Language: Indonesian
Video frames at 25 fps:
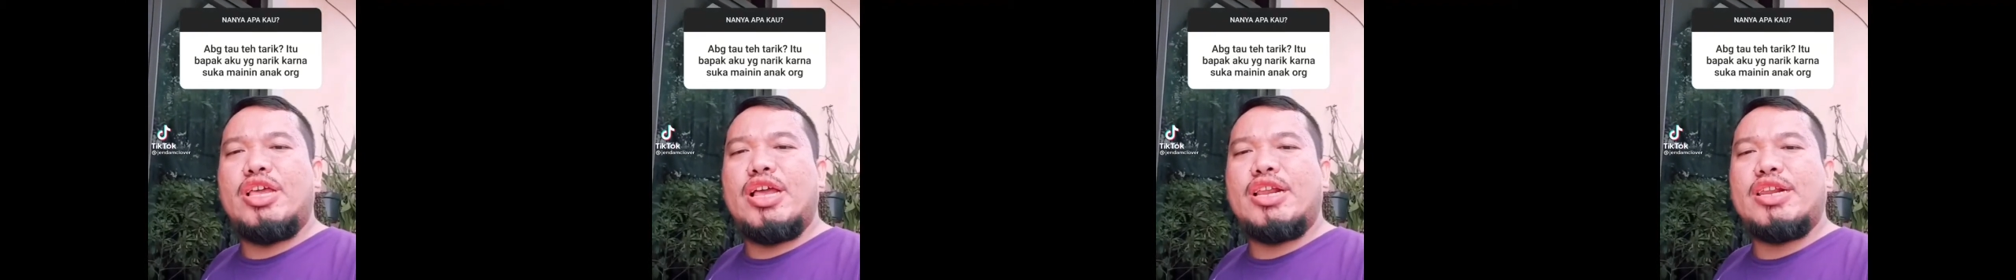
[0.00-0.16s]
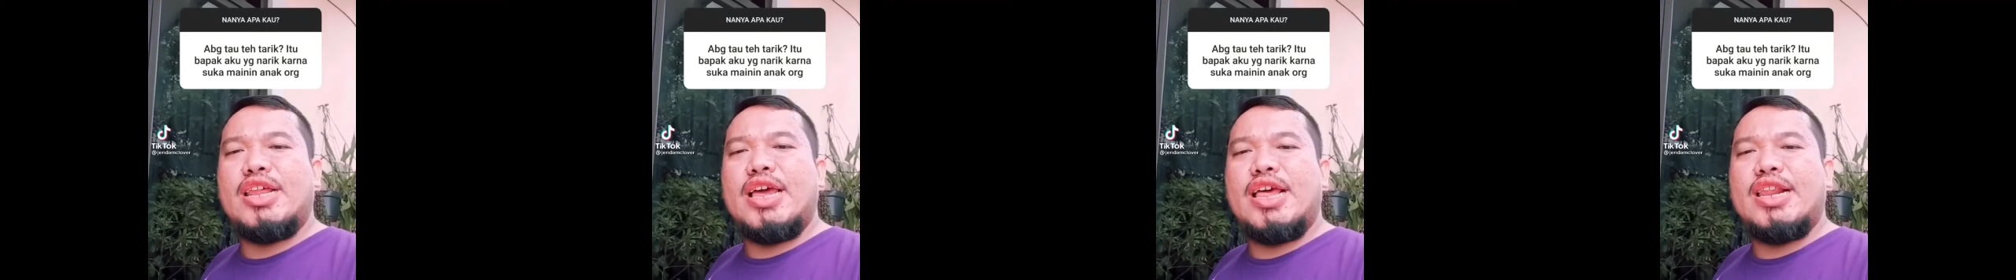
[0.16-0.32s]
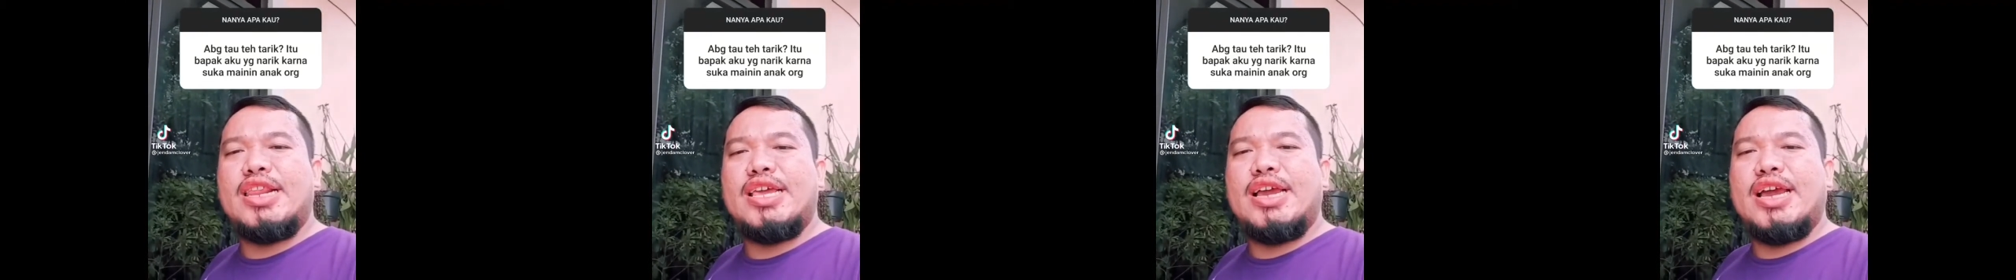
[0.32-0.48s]
yang
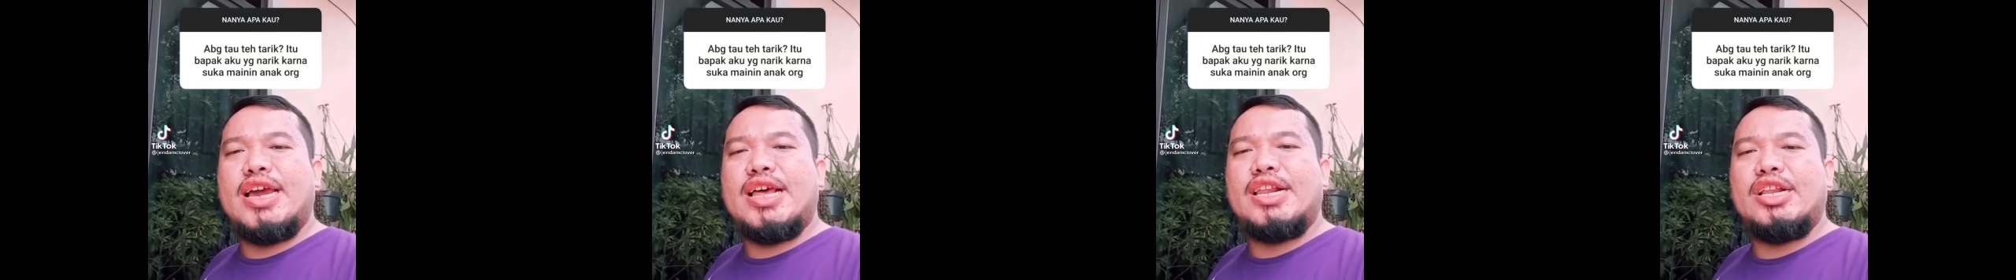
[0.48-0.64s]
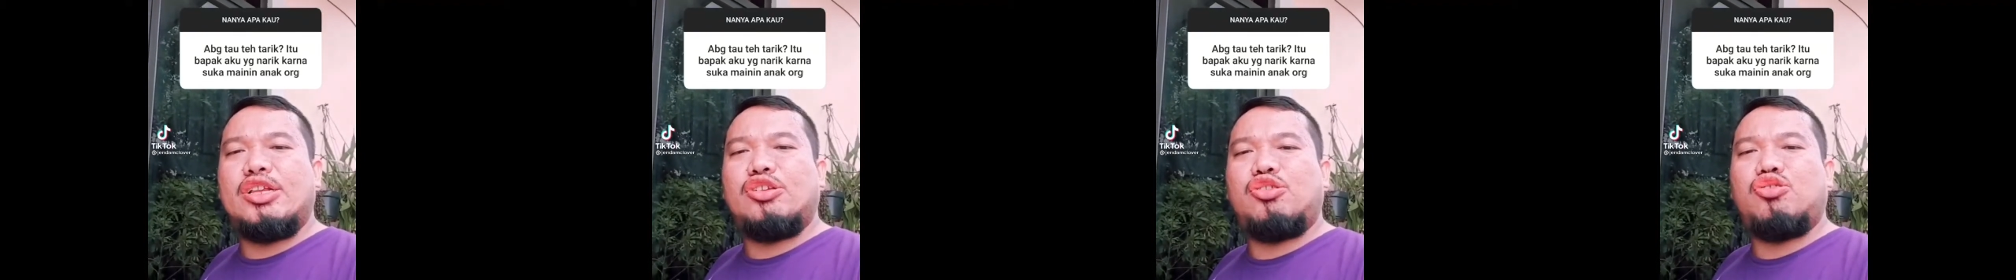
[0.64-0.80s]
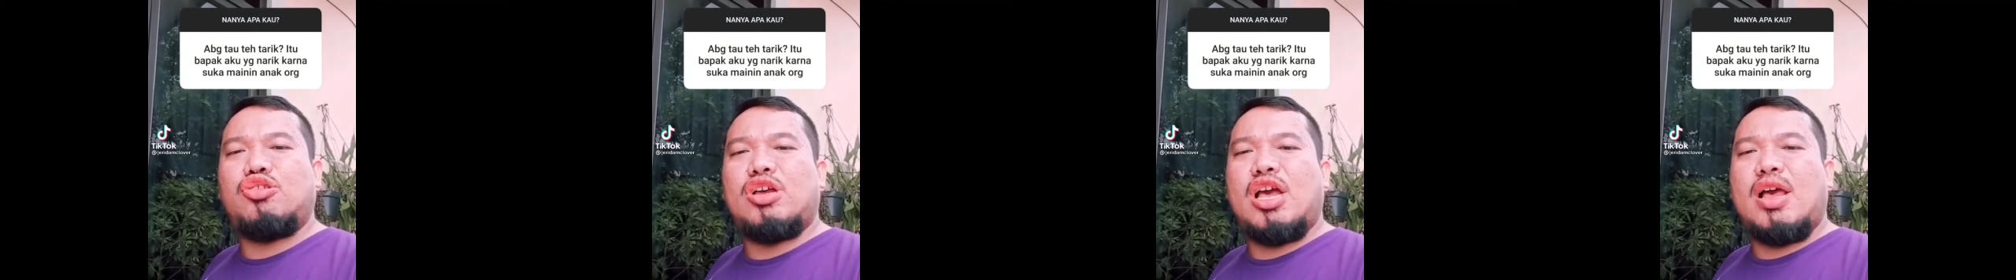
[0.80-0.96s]
narik
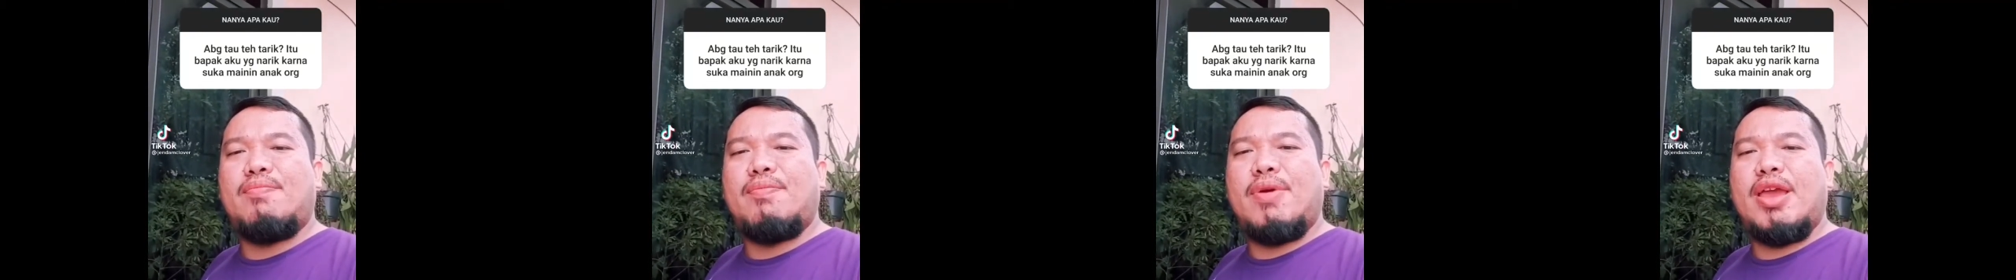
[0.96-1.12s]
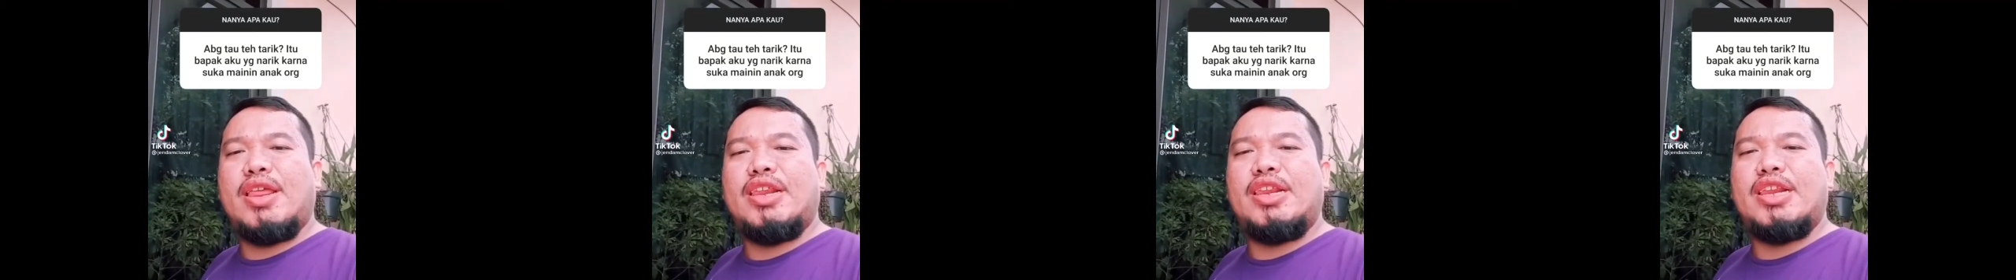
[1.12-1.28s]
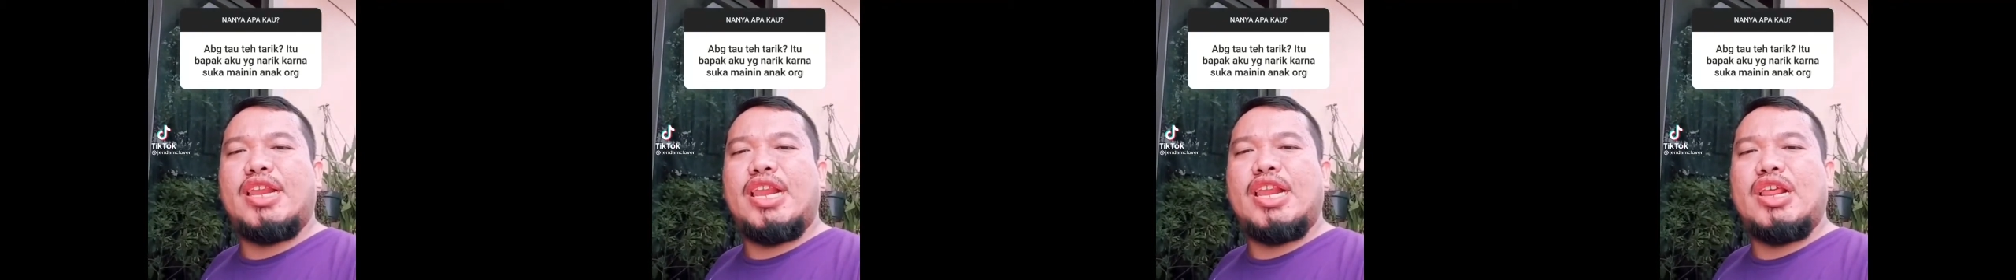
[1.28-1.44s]
karena suka
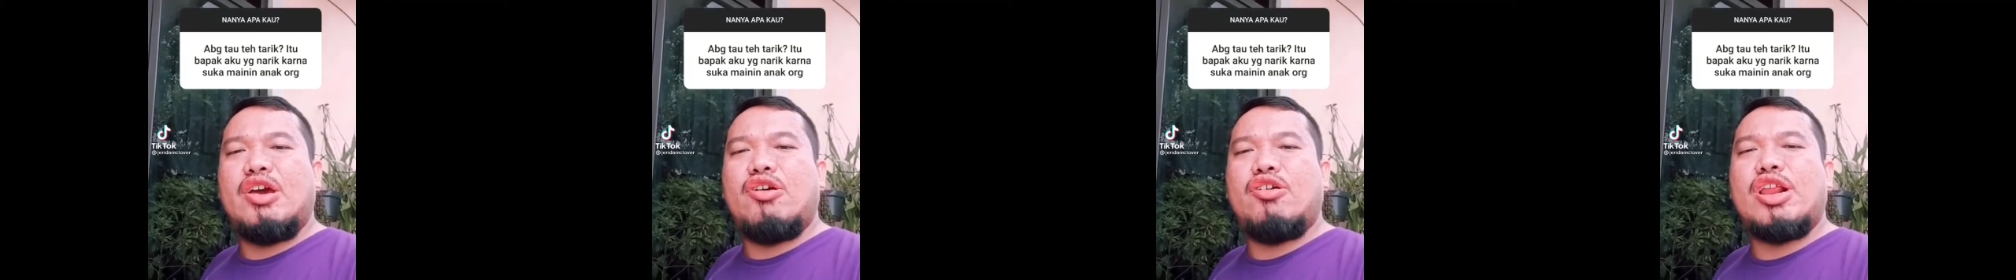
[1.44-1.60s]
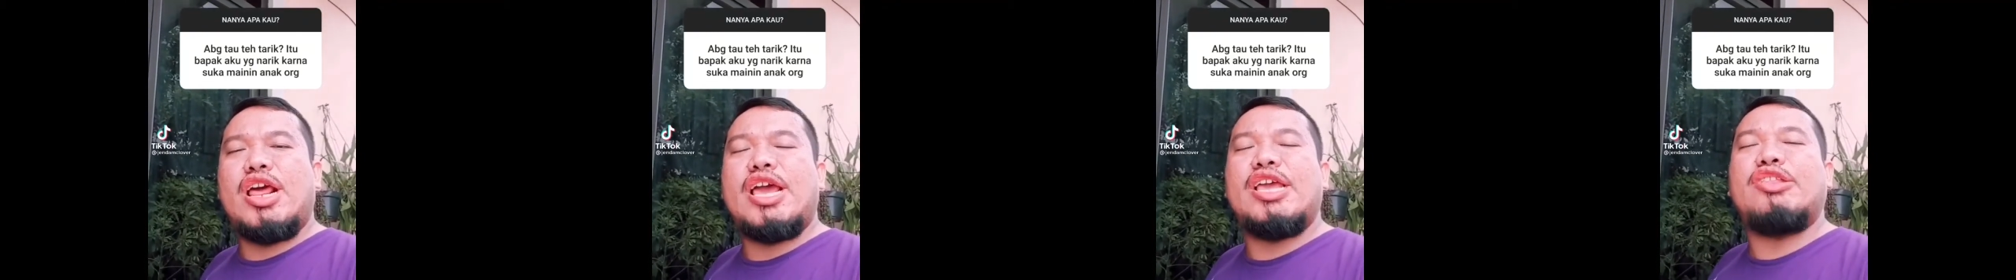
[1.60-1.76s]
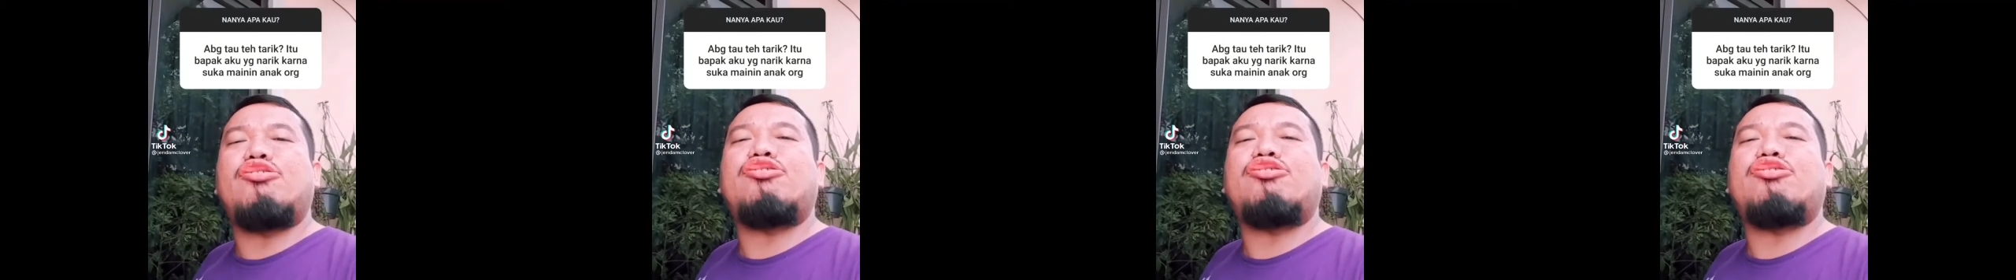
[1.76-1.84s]
mainin anak orang.